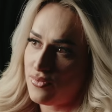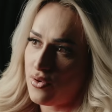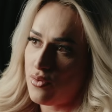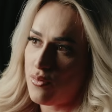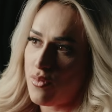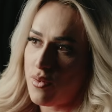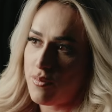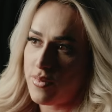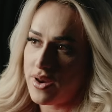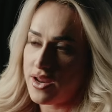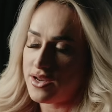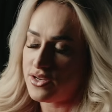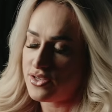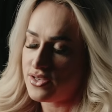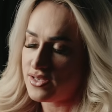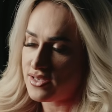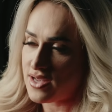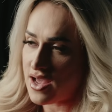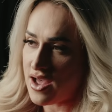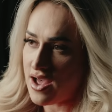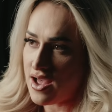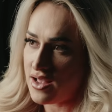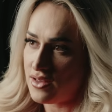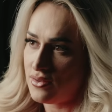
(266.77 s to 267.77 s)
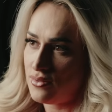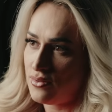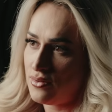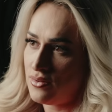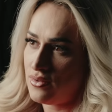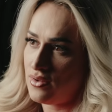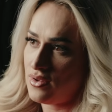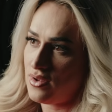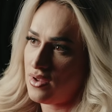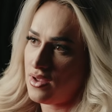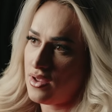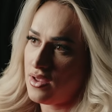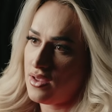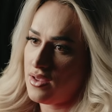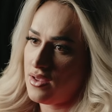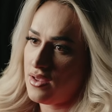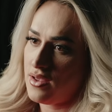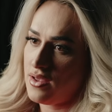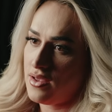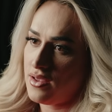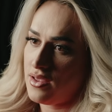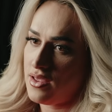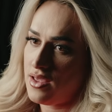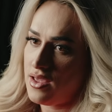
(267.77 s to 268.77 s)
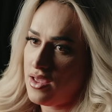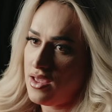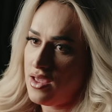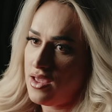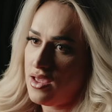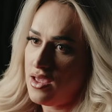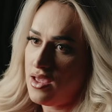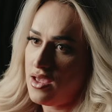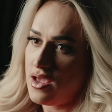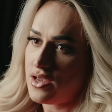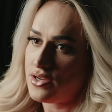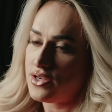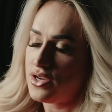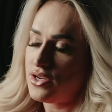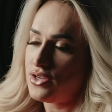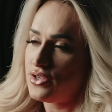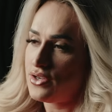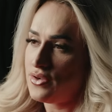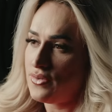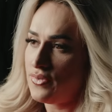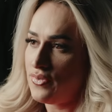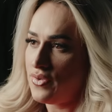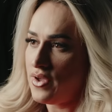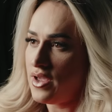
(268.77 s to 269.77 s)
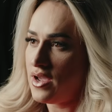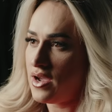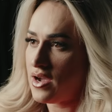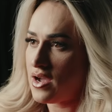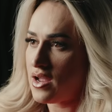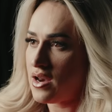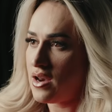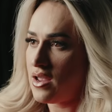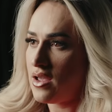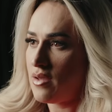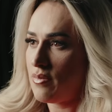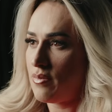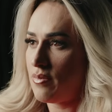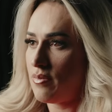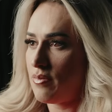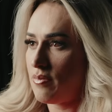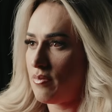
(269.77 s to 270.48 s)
foi um aprendizado que a gente fica, né?